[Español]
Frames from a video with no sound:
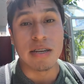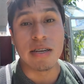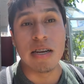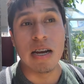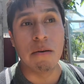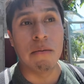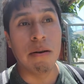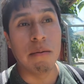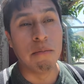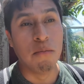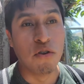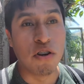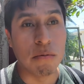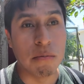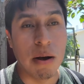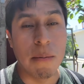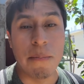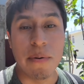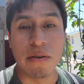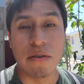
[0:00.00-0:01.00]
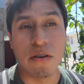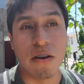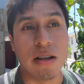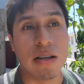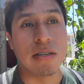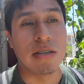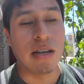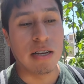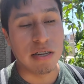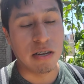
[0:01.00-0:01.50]
ya van mucho más
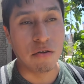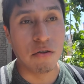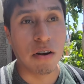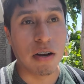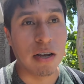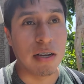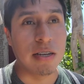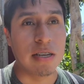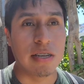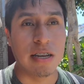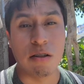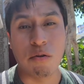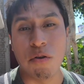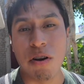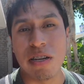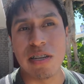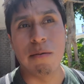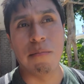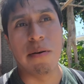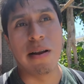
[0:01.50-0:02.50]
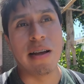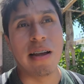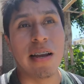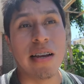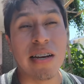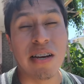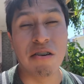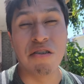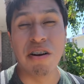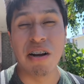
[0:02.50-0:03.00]
personas haciendo que se sature esa playa
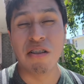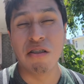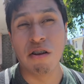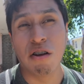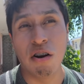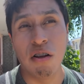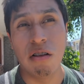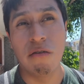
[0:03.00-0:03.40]
y creo que no lo